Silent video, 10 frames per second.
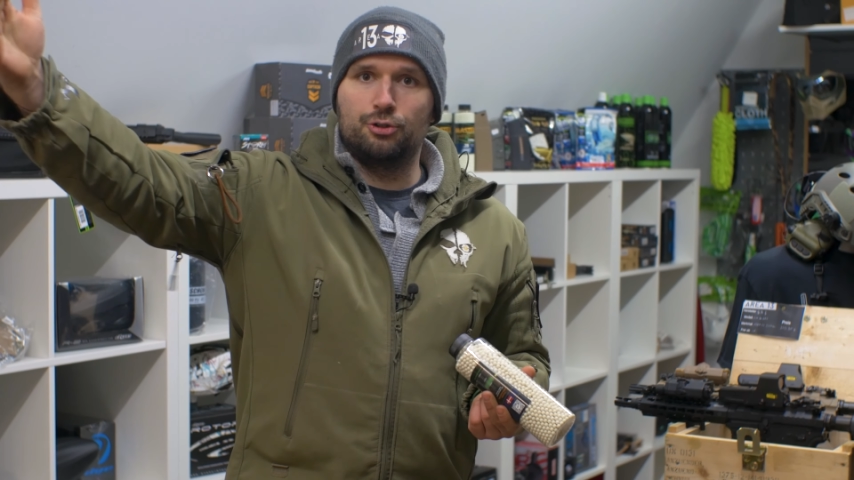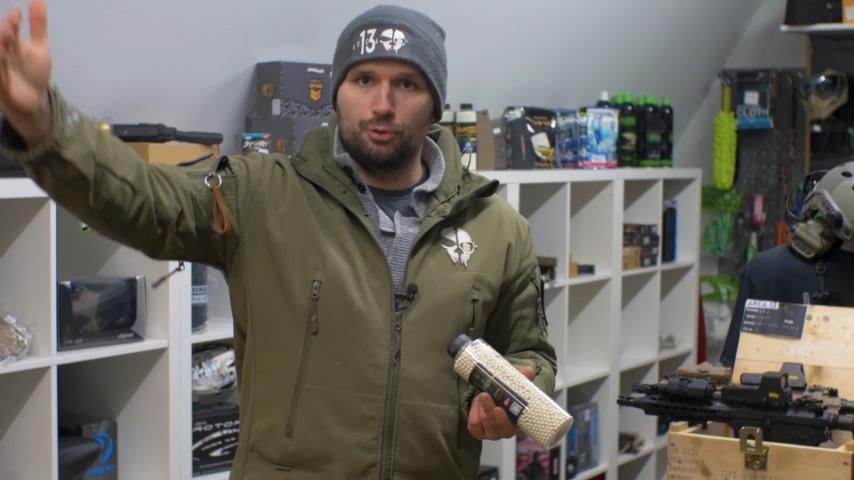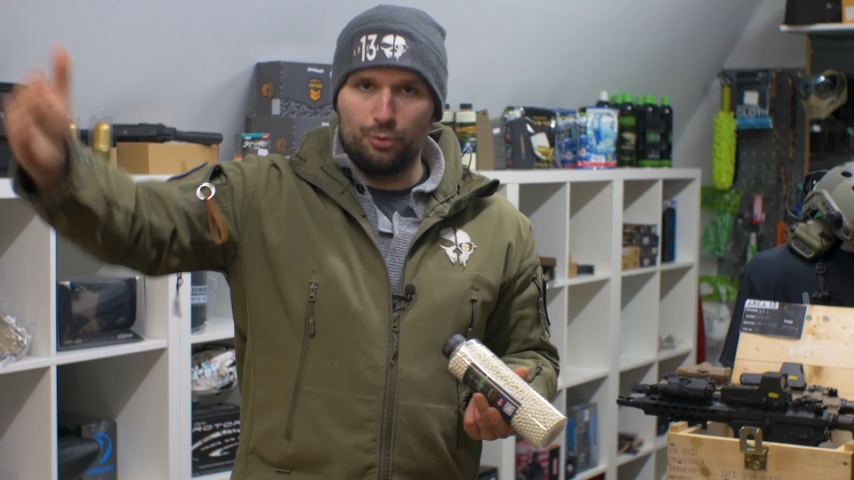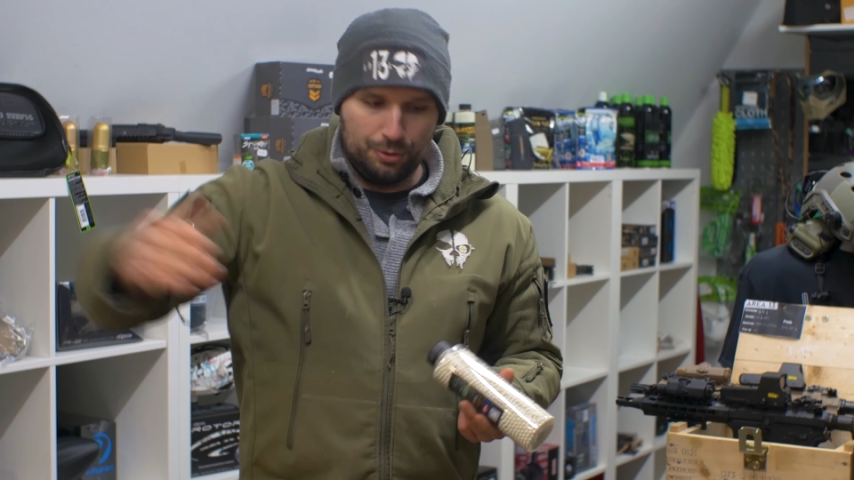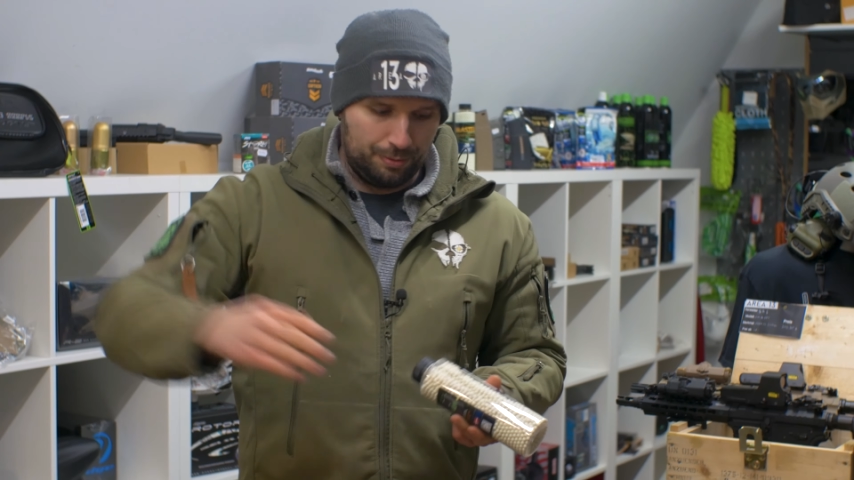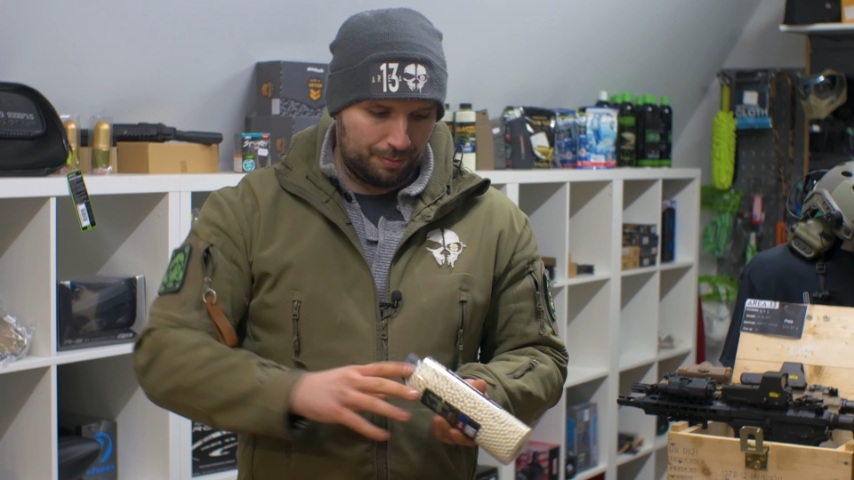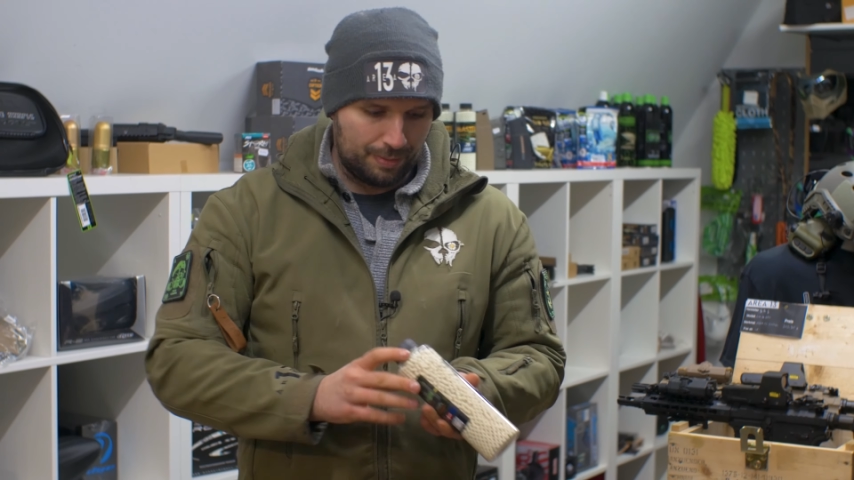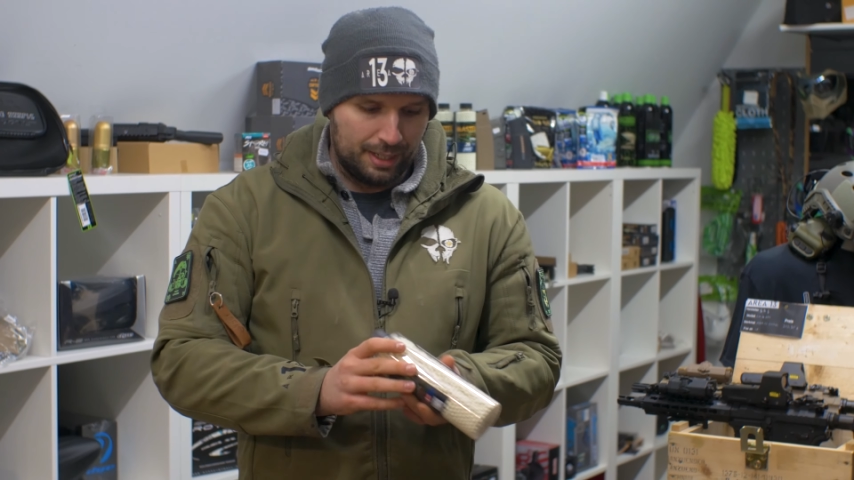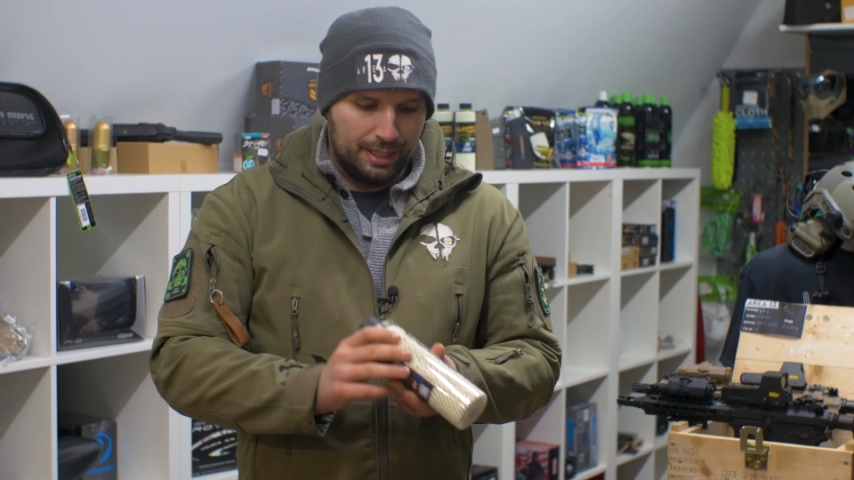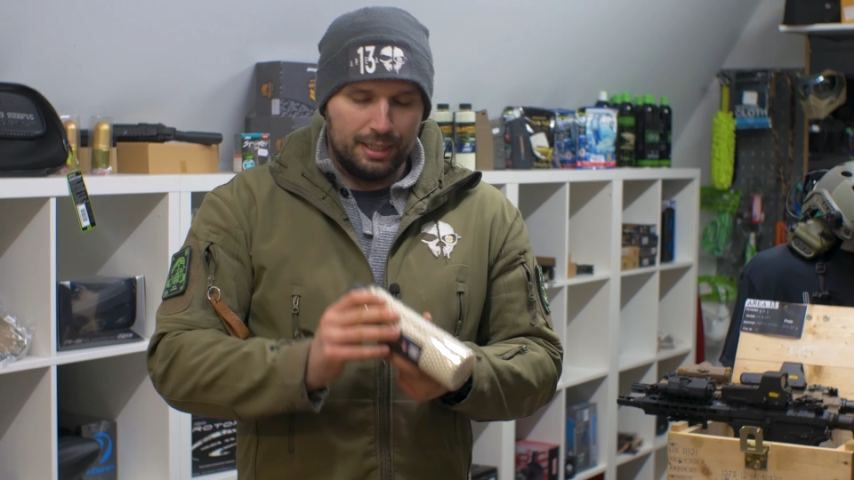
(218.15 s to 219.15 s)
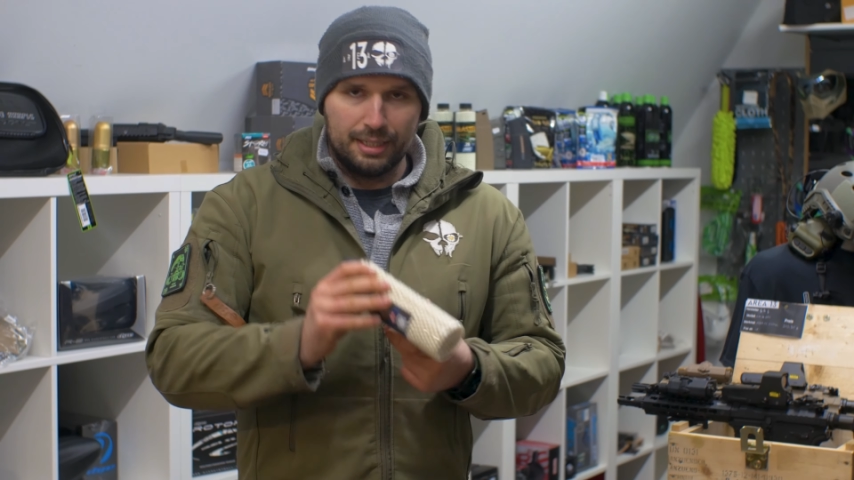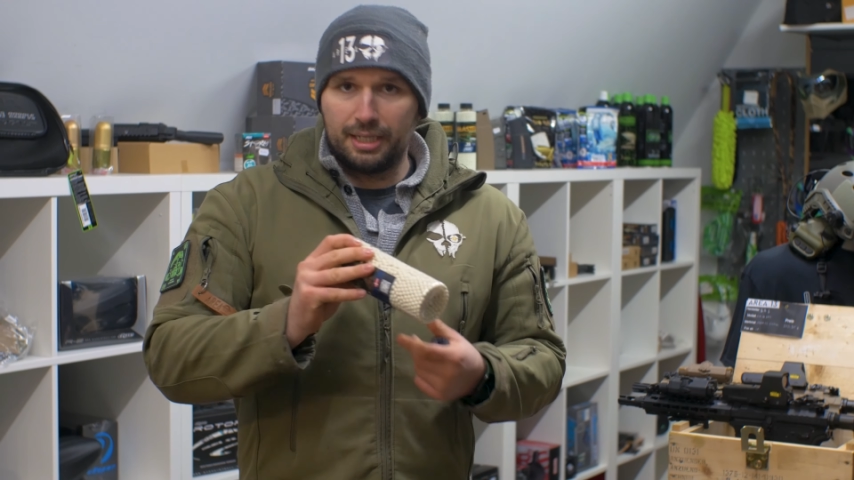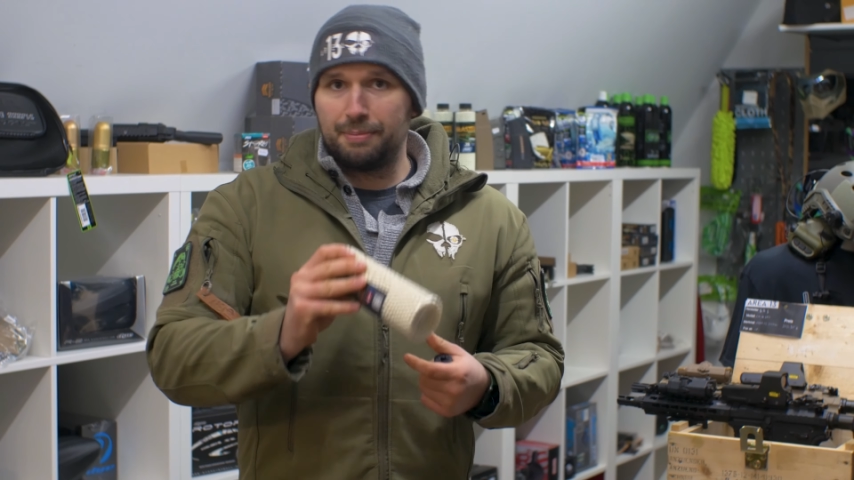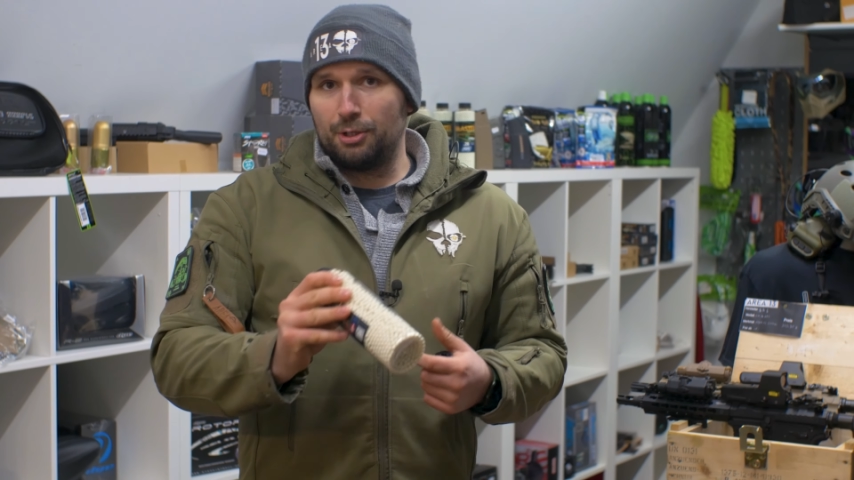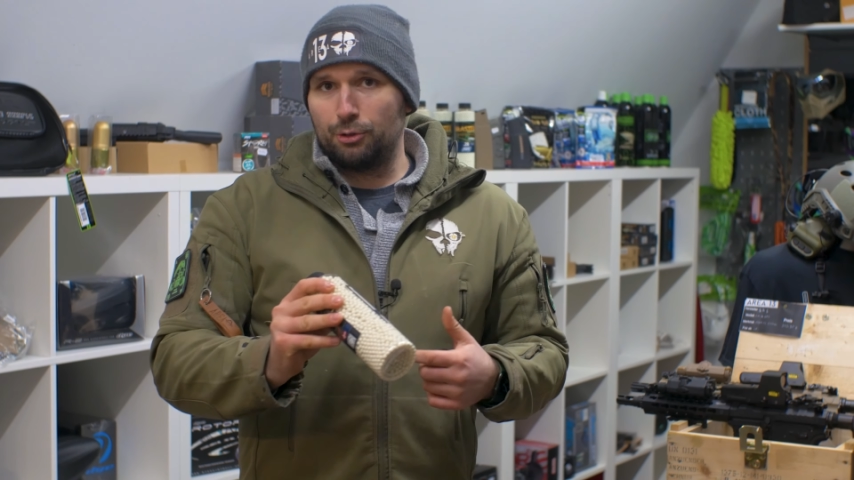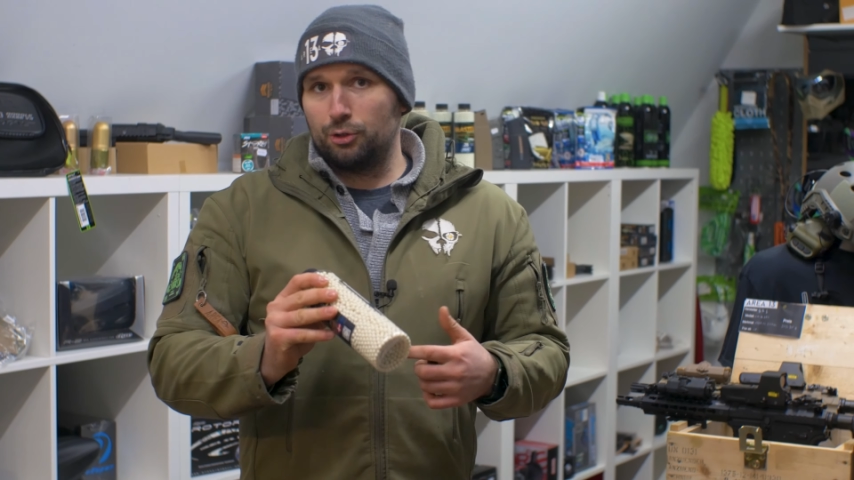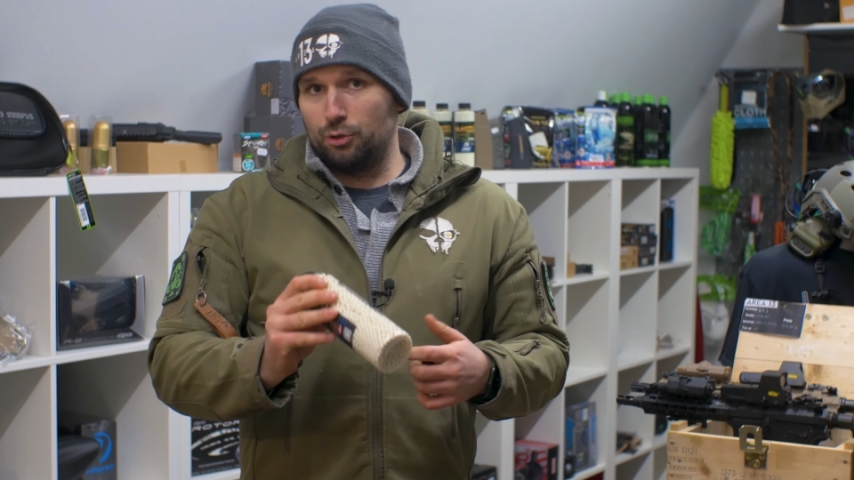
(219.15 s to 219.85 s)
grün. Gibt es auch noch in